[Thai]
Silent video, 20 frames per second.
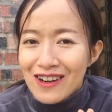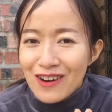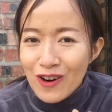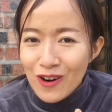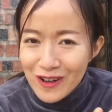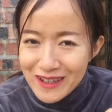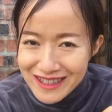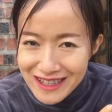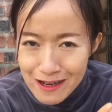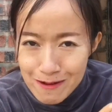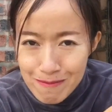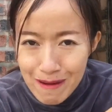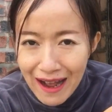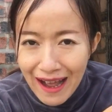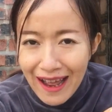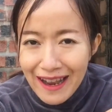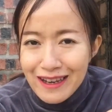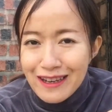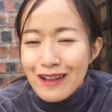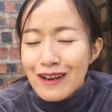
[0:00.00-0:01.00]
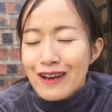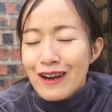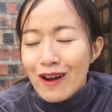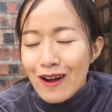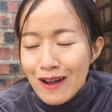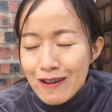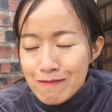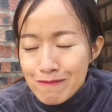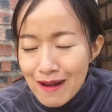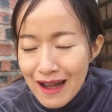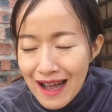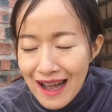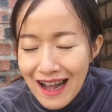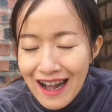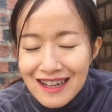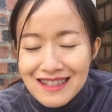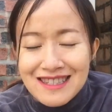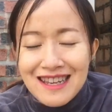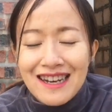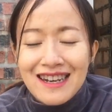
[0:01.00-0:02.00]
คนที่บ้านน้อยมา
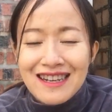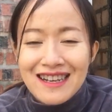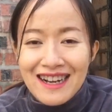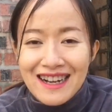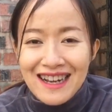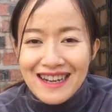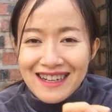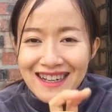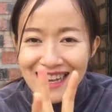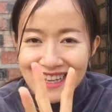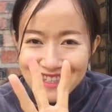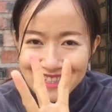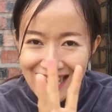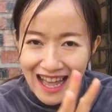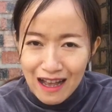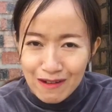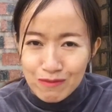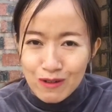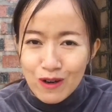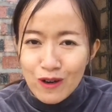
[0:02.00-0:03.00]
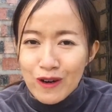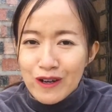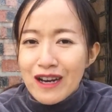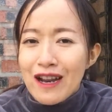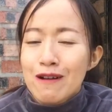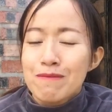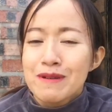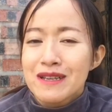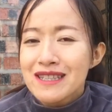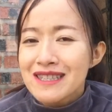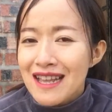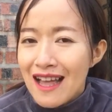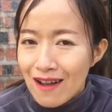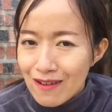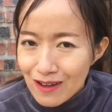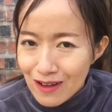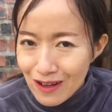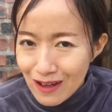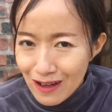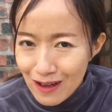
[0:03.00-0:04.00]
กจะเหลือกันแค่ 3 คนแล้วพี่สาว
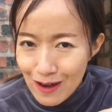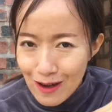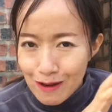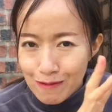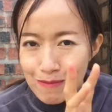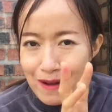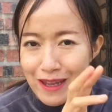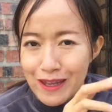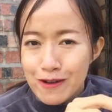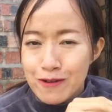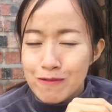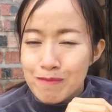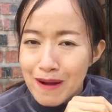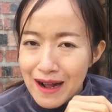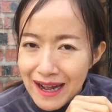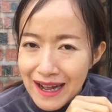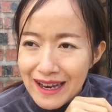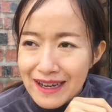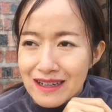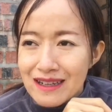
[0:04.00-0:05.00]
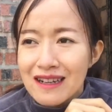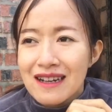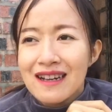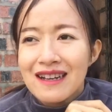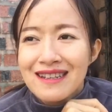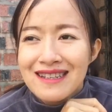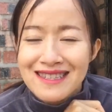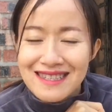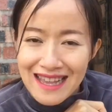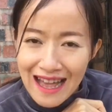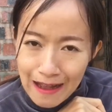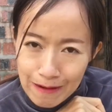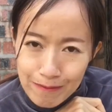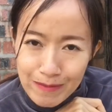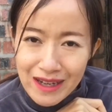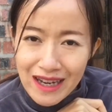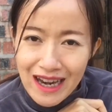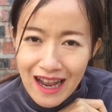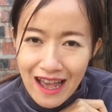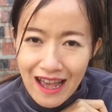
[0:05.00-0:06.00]
ก็ออกไปอยู่บ้านสา
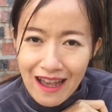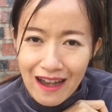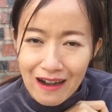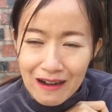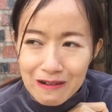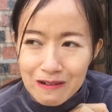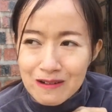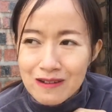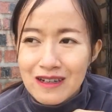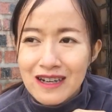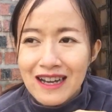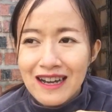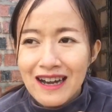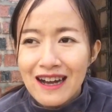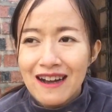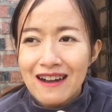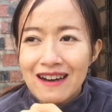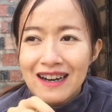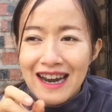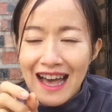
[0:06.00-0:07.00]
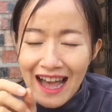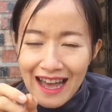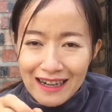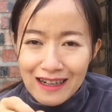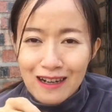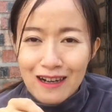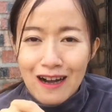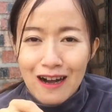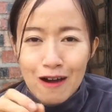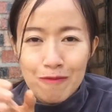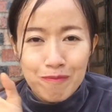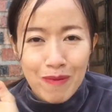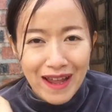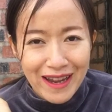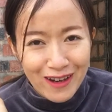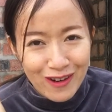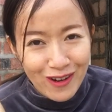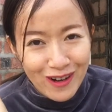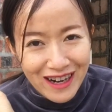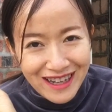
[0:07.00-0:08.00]
มีแล้ว แล้วหลานก็ไป
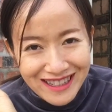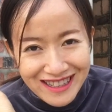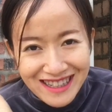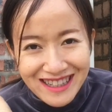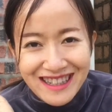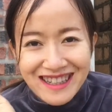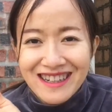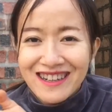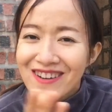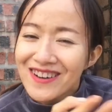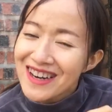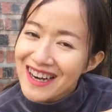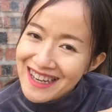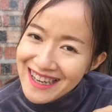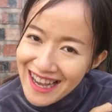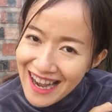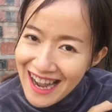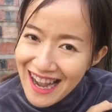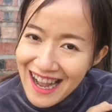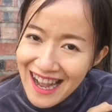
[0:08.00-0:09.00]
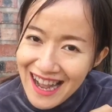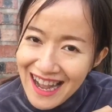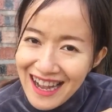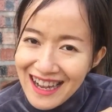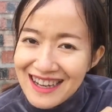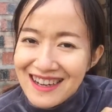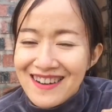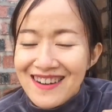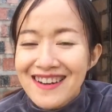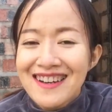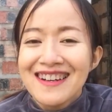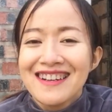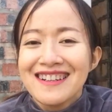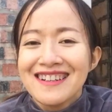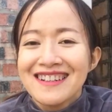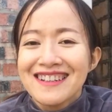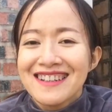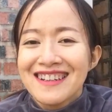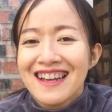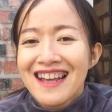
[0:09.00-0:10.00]
คนละทิศคนละทางก็เล
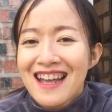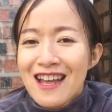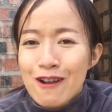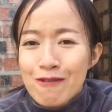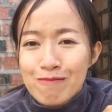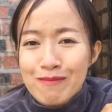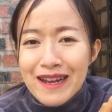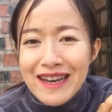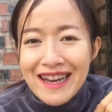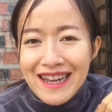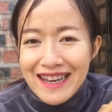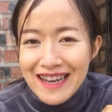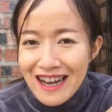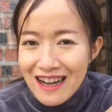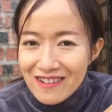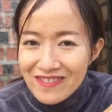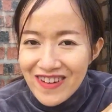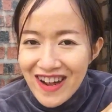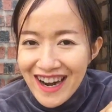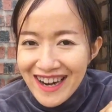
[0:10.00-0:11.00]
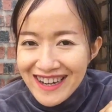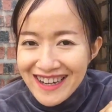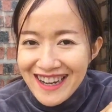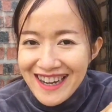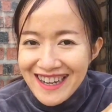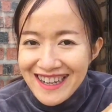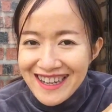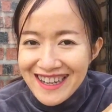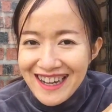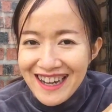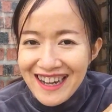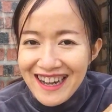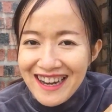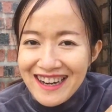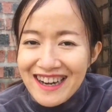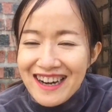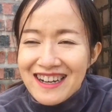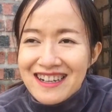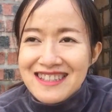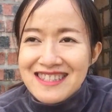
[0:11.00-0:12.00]
ยไม่ได้ทำอะไรค่ะ
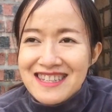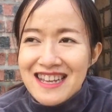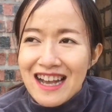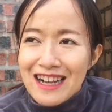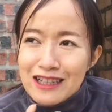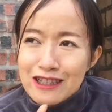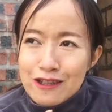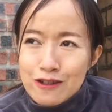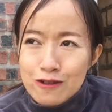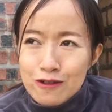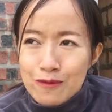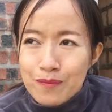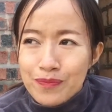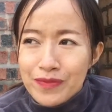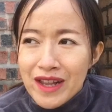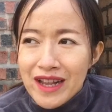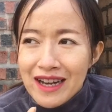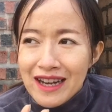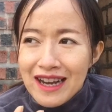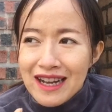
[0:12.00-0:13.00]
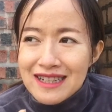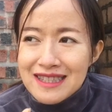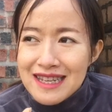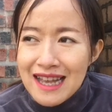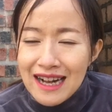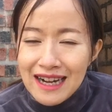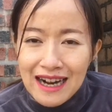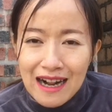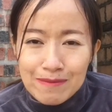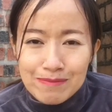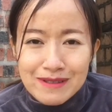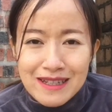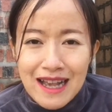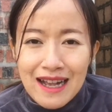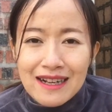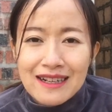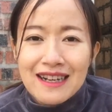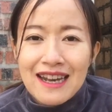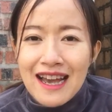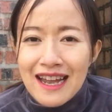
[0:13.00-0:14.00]
หลังจากอยู่หลังจากกลับจา
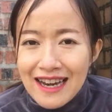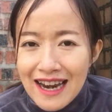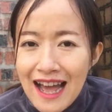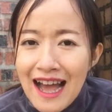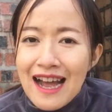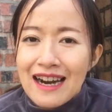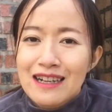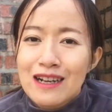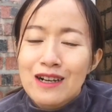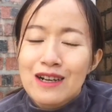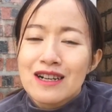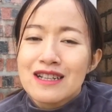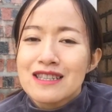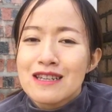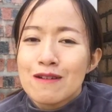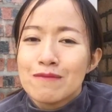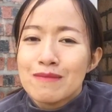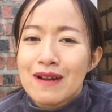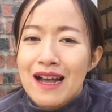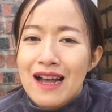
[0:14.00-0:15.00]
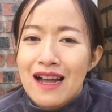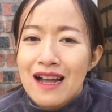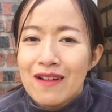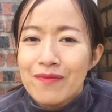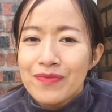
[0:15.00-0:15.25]
กนานางเราก็จะมา